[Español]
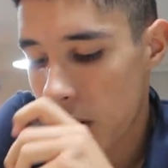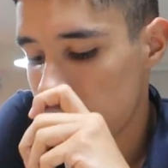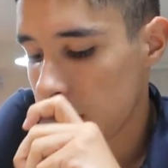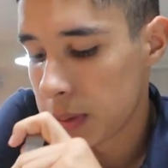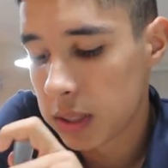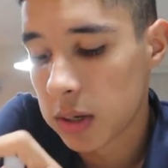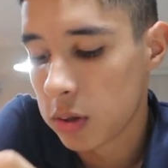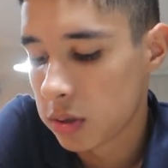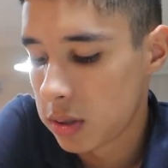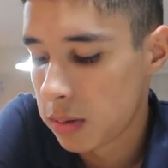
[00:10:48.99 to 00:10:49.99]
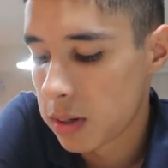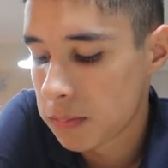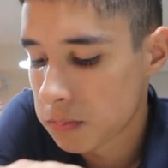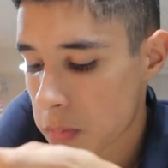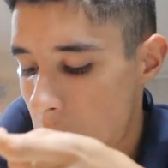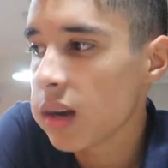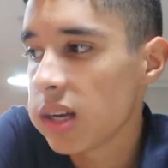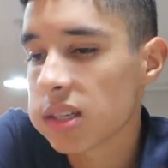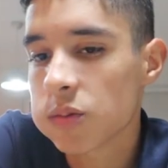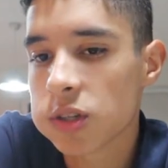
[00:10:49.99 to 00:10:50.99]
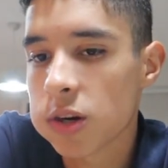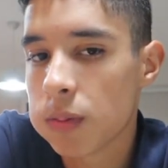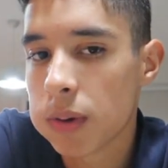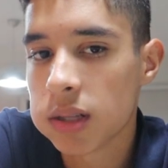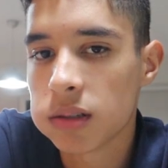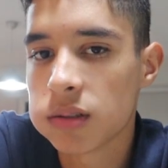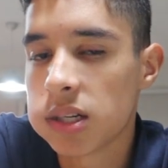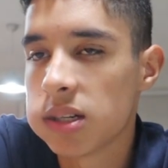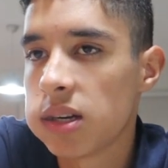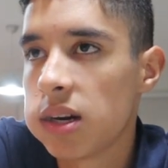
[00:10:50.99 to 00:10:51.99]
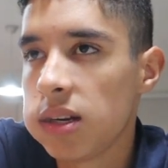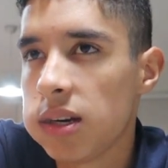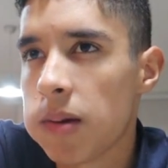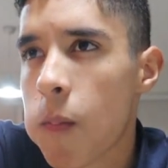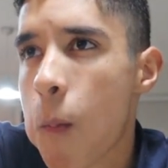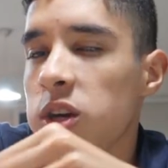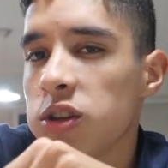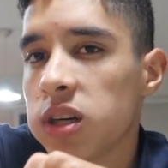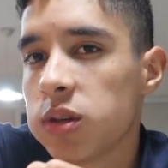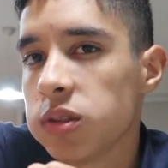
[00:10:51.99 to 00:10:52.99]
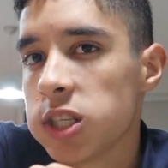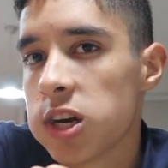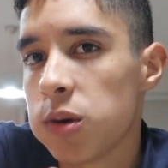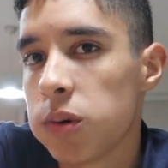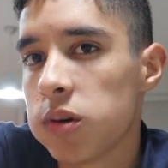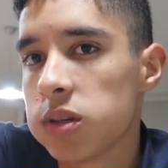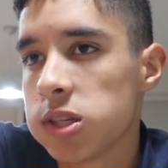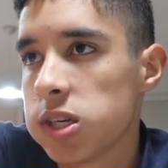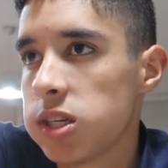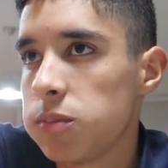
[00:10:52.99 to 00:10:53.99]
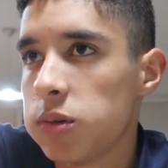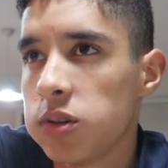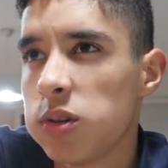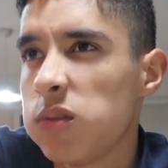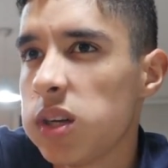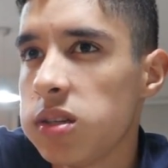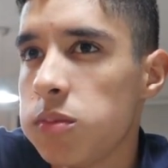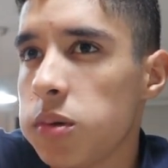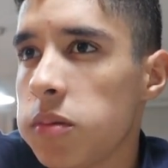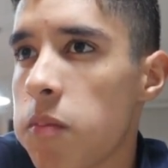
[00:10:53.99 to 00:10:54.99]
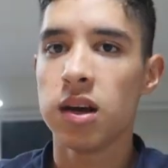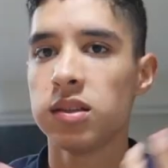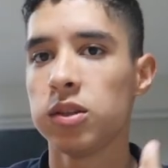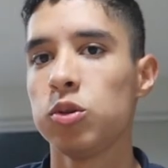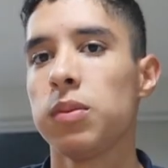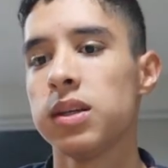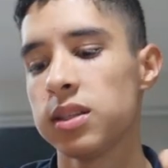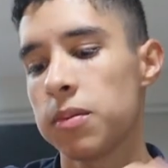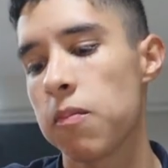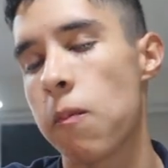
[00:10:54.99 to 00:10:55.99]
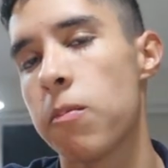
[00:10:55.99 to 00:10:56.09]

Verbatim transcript: Literalmente otro nivel es sancochar los plátanos, se le echa la harina y otras cosas que no me acuerdo que se le echa, pero todo fácil, pues. Haces tu masa,